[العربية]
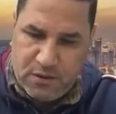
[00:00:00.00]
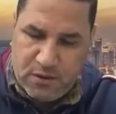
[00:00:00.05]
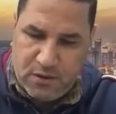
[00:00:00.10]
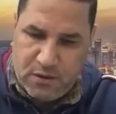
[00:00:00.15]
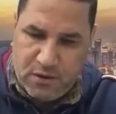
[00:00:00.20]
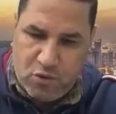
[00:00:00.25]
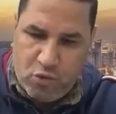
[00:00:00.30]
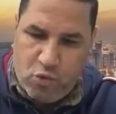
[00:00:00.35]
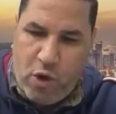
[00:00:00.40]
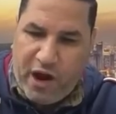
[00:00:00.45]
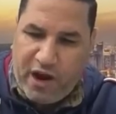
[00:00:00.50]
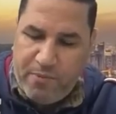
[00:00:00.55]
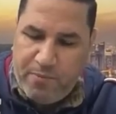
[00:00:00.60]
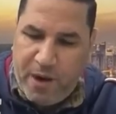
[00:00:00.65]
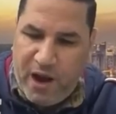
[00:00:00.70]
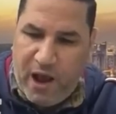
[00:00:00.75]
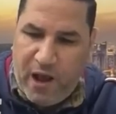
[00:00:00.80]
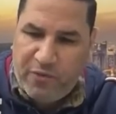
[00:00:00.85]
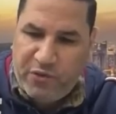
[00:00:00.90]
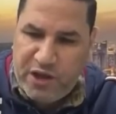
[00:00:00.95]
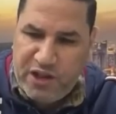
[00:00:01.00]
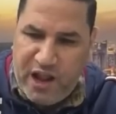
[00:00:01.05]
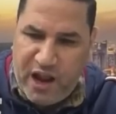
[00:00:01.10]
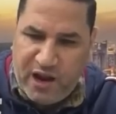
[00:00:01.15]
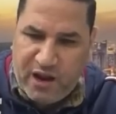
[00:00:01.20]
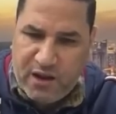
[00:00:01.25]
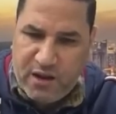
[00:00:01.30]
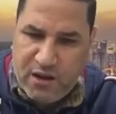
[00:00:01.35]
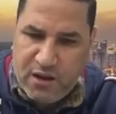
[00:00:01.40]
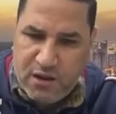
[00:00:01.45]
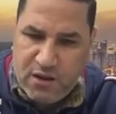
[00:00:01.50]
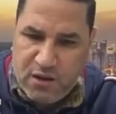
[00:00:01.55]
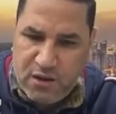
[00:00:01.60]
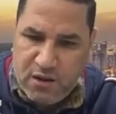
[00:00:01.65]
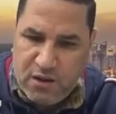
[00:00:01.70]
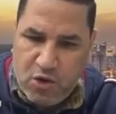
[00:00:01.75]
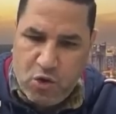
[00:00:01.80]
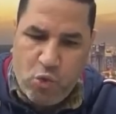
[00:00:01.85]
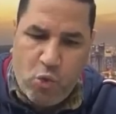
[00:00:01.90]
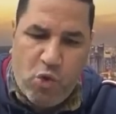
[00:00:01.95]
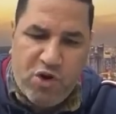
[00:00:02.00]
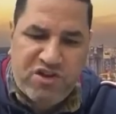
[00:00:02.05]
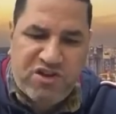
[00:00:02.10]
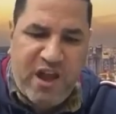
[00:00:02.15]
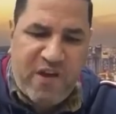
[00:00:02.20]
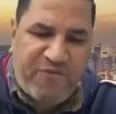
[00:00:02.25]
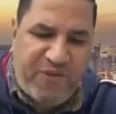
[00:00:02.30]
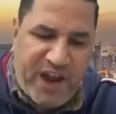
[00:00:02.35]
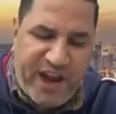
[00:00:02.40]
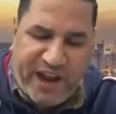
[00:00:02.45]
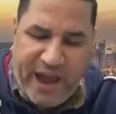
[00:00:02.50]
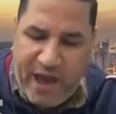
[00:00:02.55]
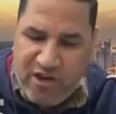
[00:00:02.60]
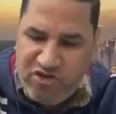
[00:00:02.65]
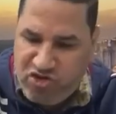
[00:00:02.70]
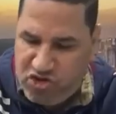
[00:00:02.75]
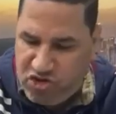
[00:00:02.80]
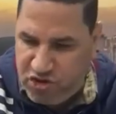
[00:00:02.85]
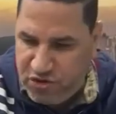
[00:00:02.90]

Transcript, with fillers: واخد بال حضرتك والدفع كاش